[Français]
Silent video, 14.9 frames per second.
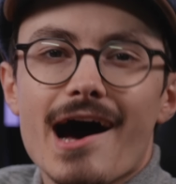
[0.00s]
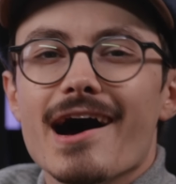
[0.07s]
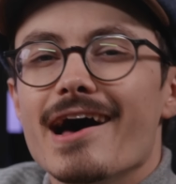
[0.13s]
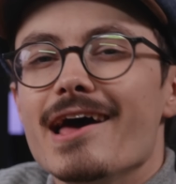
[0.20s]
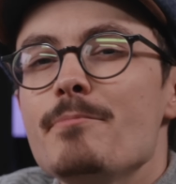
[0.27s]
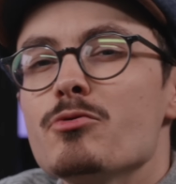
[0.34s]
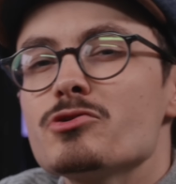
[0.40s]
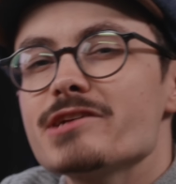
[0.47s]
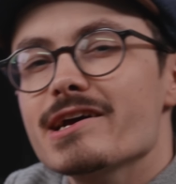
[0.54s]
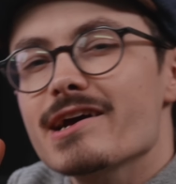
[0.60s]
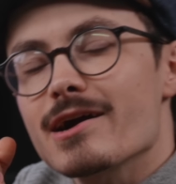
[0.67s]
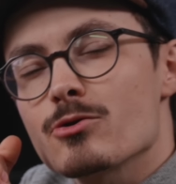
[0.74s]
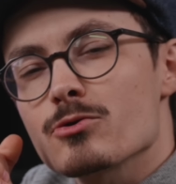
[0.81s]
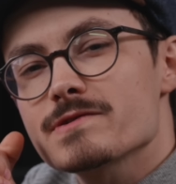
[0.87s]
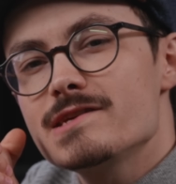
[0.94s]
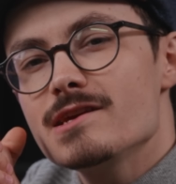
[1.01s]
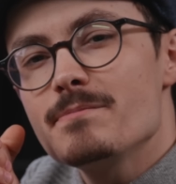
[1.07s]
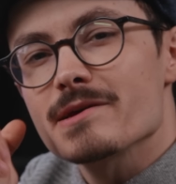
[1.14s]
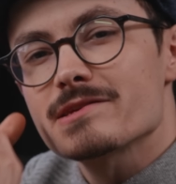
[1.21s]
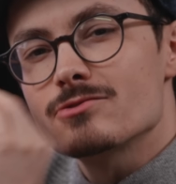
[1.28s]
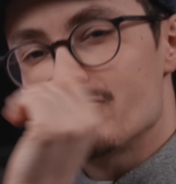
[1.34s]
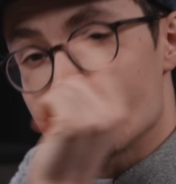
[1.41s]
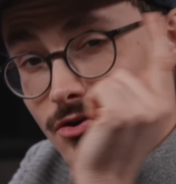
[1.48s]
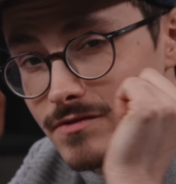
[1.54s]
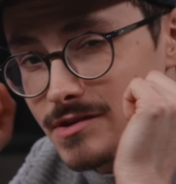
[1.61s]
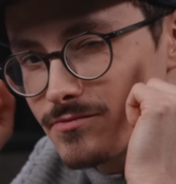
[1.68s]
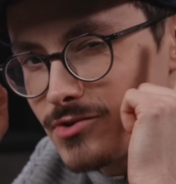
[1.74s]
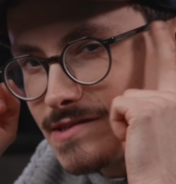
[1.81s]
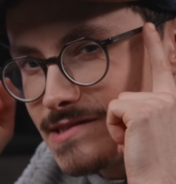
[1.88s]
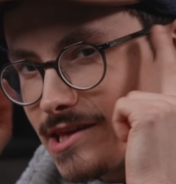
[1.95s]
Ah, et pour chaque raccourci, parce que j'ai envie
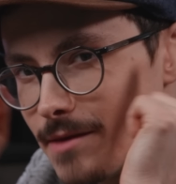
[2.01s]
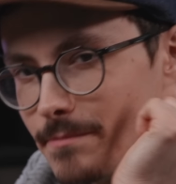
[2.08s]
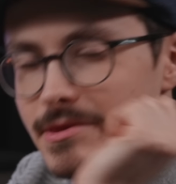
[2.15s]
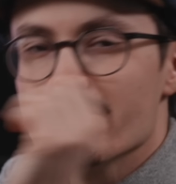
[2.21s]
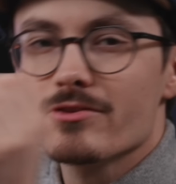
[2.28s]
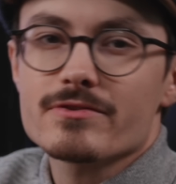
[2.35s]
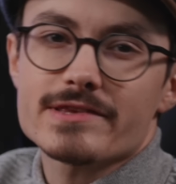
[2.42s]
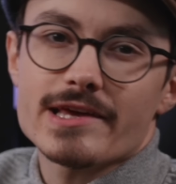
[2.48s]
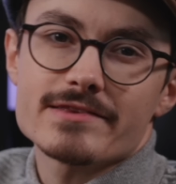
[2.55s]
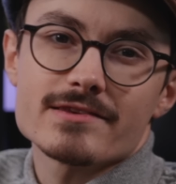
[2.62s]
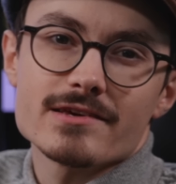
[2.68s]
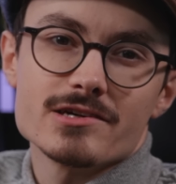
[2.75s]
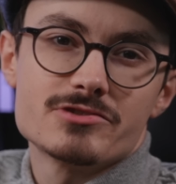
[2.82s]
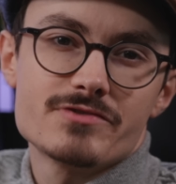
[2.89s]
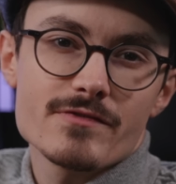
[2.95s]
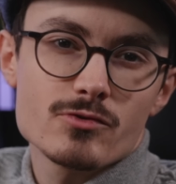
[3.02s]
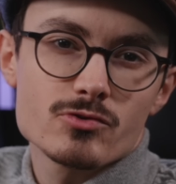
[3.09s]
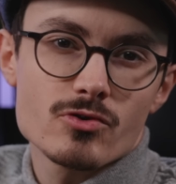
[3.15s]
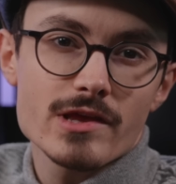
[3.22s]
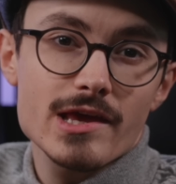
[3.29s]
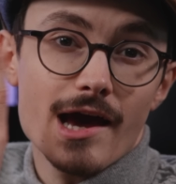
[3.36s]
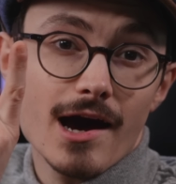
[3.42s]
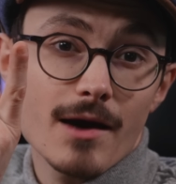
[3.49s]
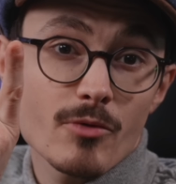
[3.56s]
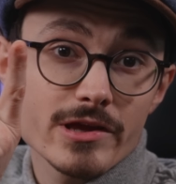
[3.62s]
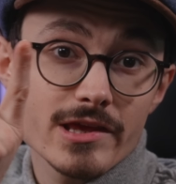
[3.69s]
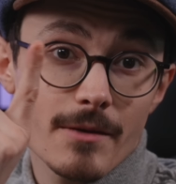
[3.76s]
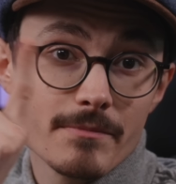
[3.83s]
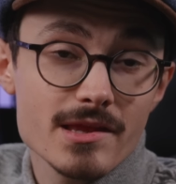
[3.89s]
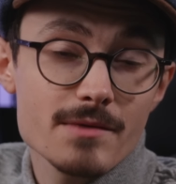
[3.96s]
que vous les ayez bien en tête, je vais vous donner un
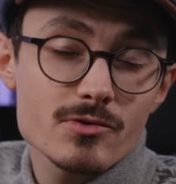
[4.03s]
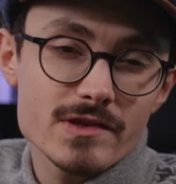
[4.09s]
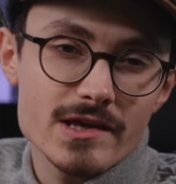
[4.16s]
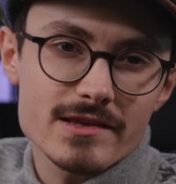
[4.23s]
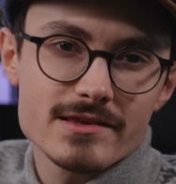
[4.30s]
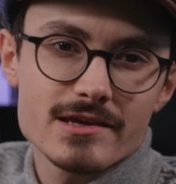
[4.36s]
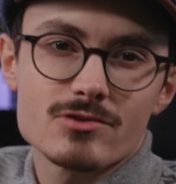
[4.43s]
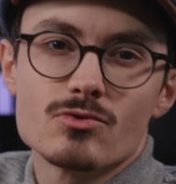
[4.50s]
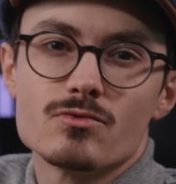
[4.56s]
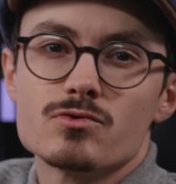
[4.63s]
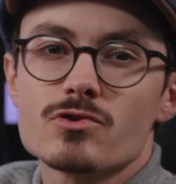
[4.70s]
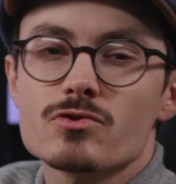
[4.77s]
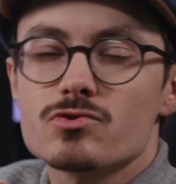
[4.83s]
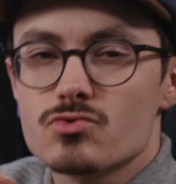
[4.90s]
moyen mnémotechnique de vous en